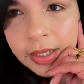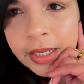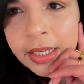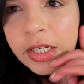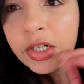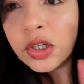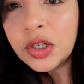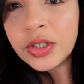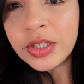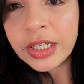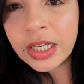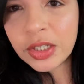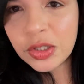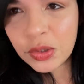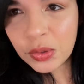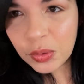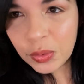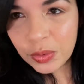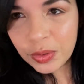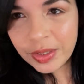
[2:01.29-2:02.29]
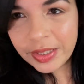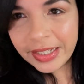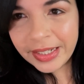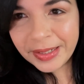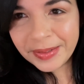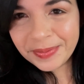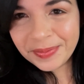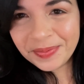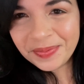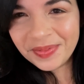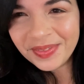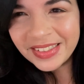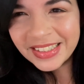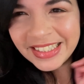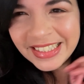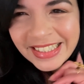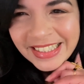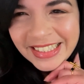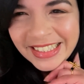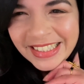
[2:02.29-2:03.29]
No se asusten.
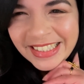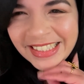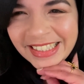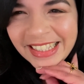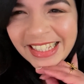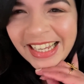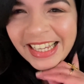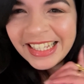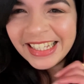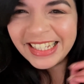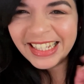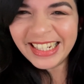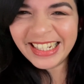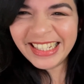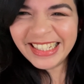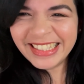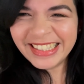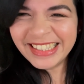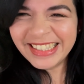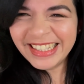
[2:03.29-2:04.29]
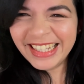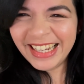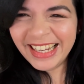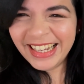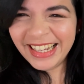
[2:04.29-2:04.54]
Ay, qué linda.